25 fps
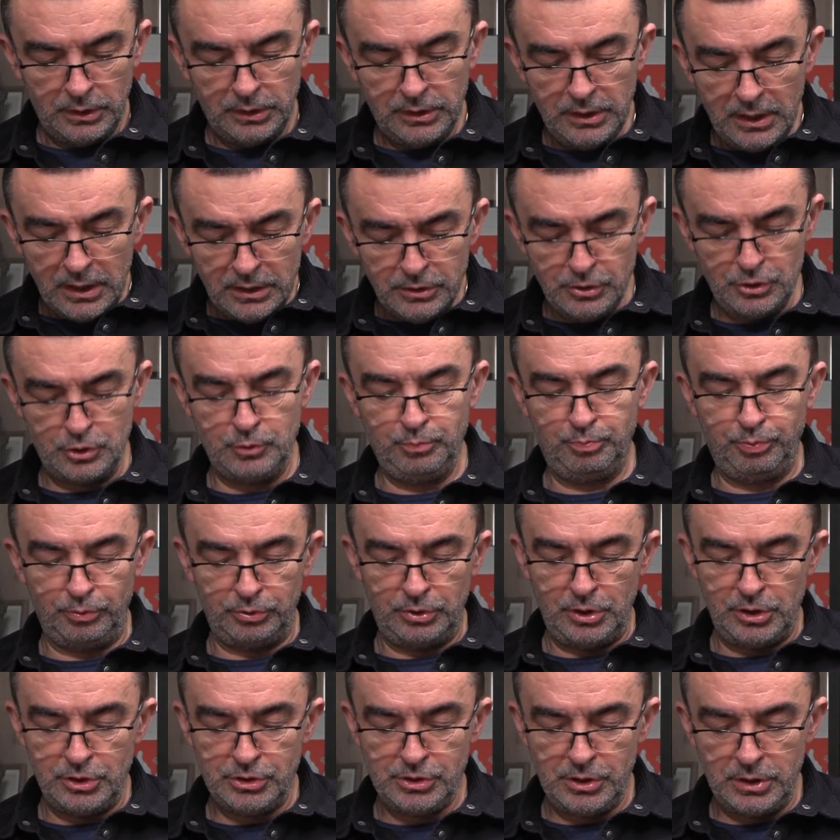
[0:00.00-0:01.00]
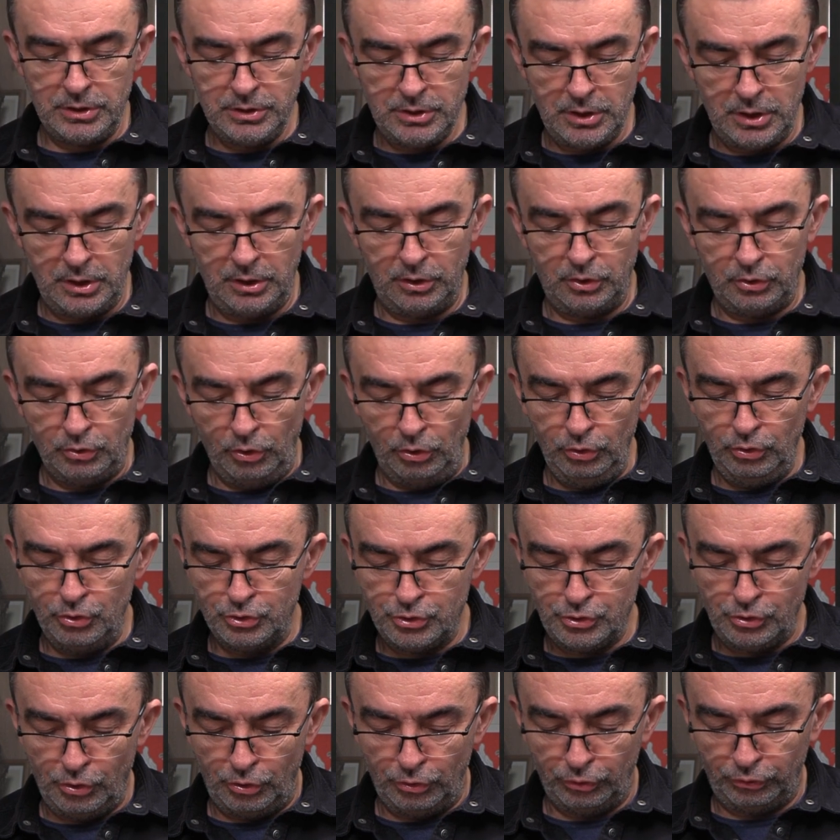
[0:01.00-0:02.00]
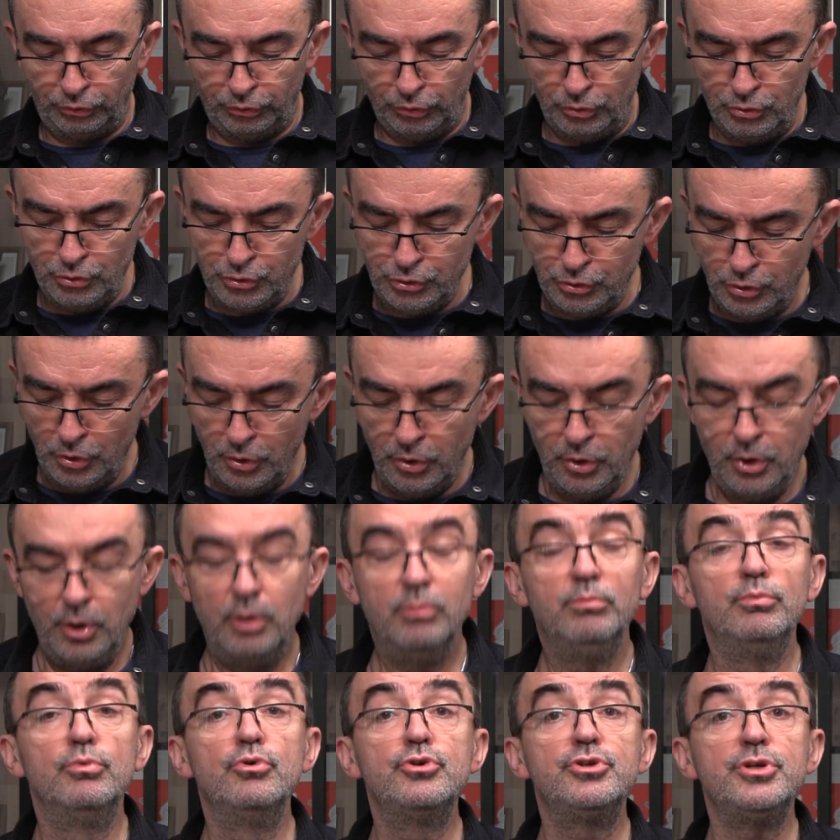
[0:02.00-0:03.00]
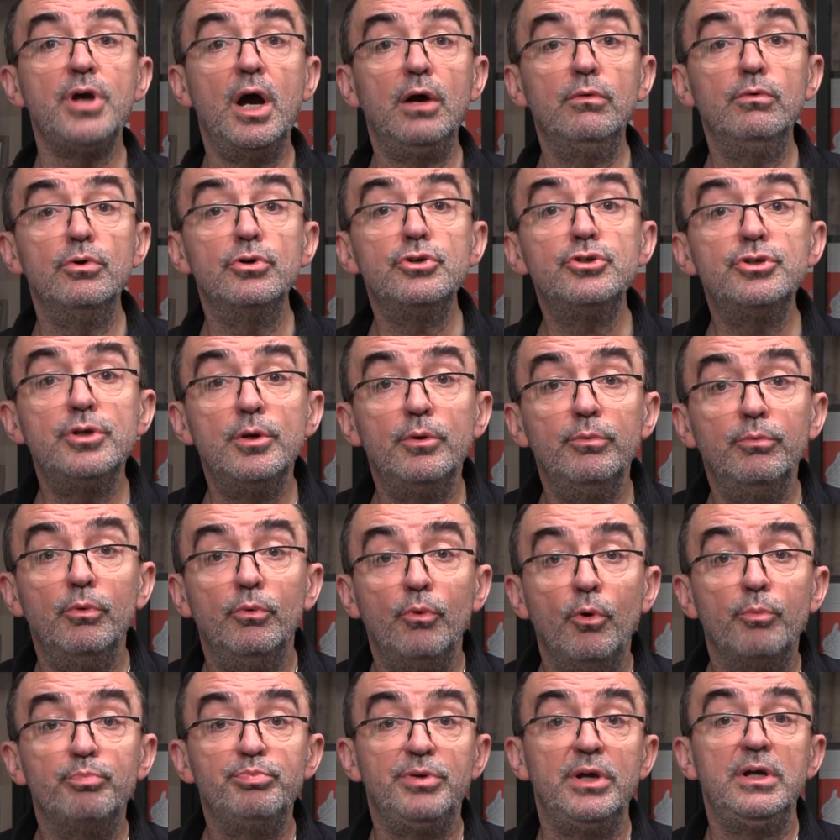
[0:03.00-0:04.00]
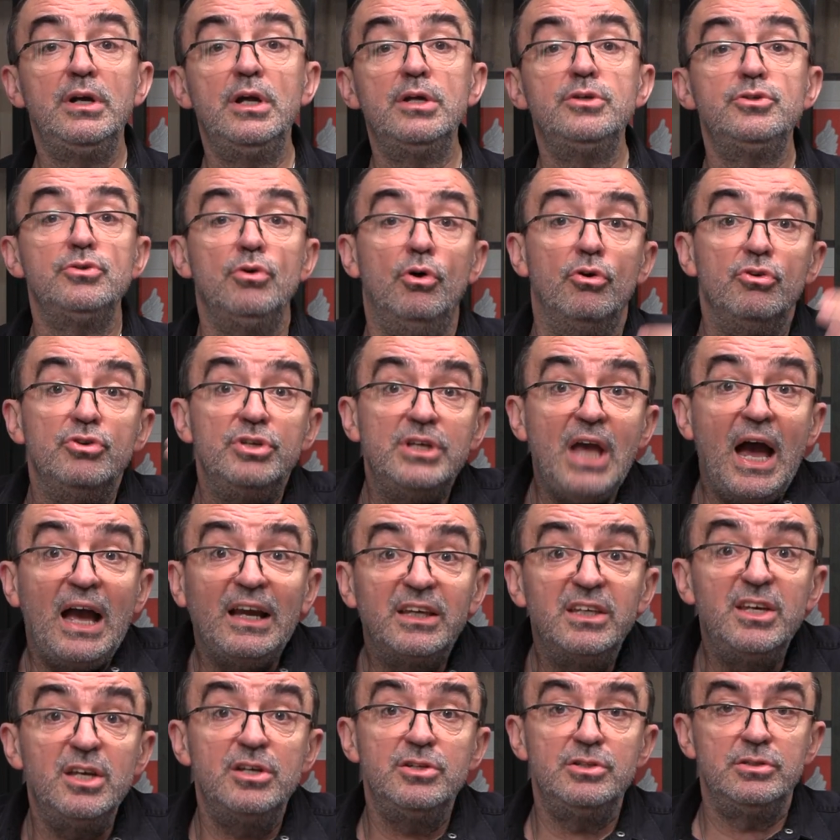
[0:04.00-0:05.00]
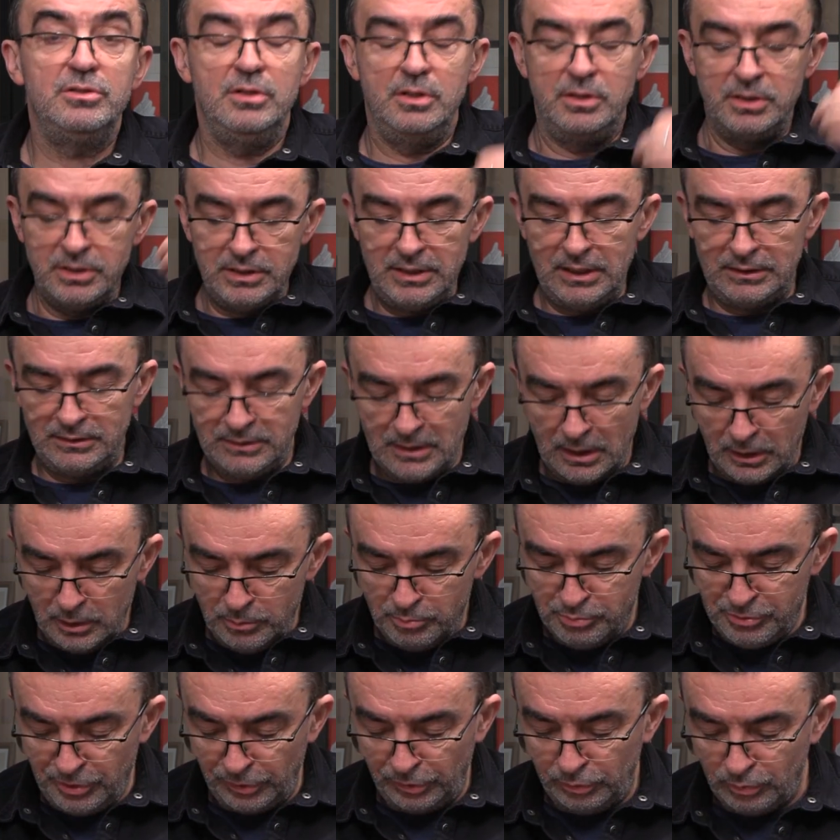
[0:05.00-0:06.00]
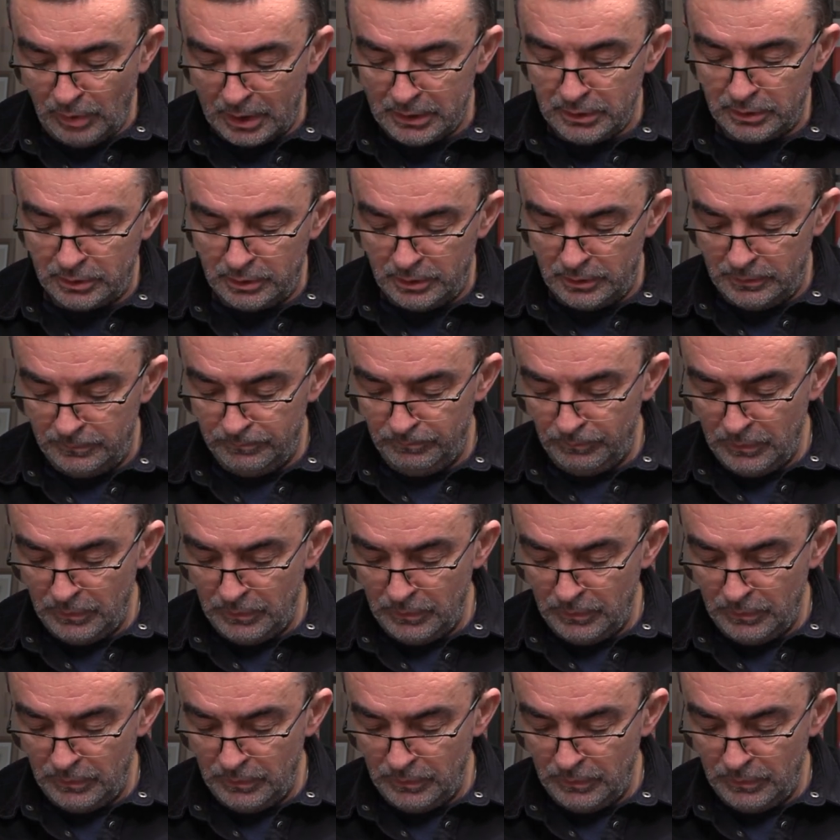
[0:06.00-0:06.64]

Kiedyś podejrzenie kogoś o coś musiało się opierać o jakieś jednak przesłanki.